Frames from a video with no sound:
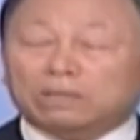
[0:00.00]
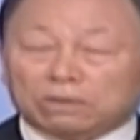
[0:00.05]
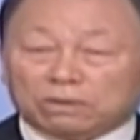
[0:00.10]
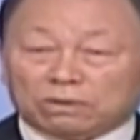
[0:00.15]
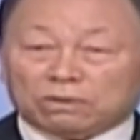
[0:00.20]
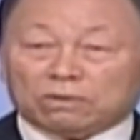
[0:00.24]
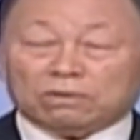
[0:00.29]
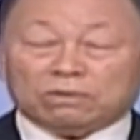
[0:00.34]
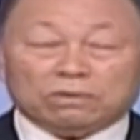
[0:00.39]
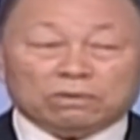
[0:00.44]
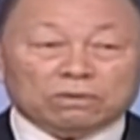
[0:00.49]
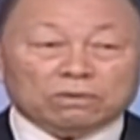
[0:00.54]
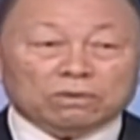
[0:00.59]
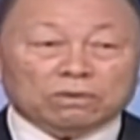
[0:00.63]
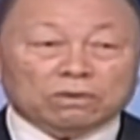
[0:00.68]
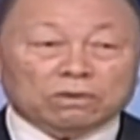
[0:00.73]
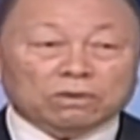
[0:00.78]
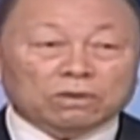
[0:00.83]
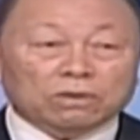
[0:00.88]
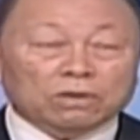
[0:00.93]
上帝的
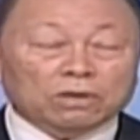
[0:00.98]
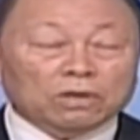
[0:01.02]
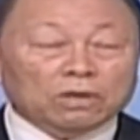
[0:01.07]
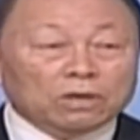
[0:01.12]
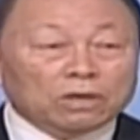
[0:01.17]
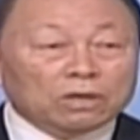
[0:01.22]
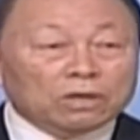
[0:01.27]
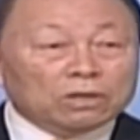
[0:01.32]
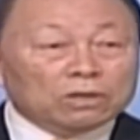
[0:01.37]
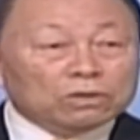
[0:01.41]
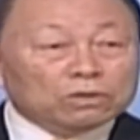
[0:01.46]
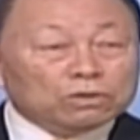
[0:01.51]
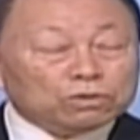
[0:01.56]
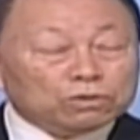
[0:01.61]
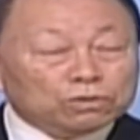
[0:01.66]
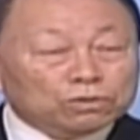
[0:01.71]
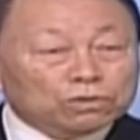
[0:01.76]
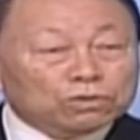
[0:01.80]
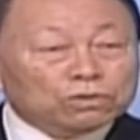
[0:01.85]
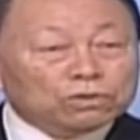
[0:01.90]
奥秘。
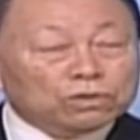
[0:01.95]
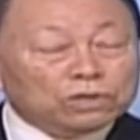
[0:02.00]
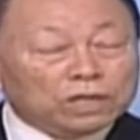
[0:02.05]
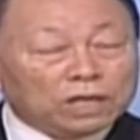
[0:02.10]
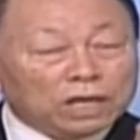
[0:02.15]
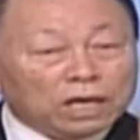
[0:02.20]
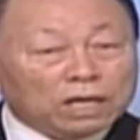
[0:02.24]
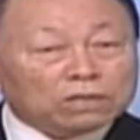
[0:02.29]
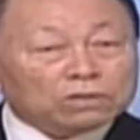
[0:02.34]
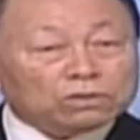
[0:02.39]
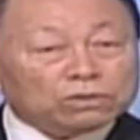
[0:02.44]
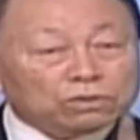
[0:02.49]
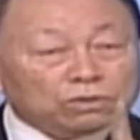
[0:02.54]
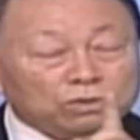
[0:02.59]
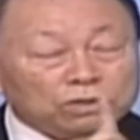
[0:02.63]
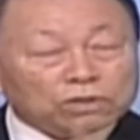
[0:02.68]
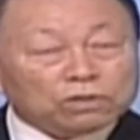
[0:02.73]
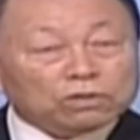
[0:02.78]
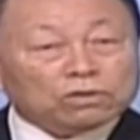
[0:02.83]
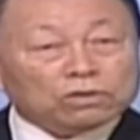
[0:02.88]
上帝说
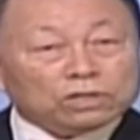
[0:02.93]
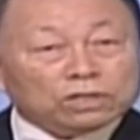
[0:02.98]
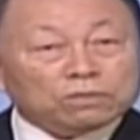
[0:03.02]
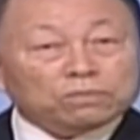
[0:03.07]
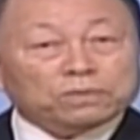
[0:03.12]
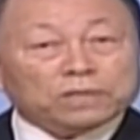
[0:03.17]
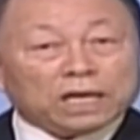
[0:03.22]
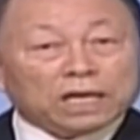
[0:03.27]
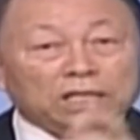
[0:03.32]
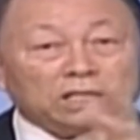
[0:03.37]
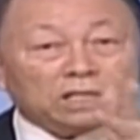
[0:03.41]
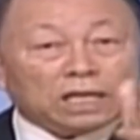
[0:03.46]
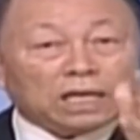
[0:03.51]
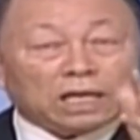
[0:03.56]
要夸过什么？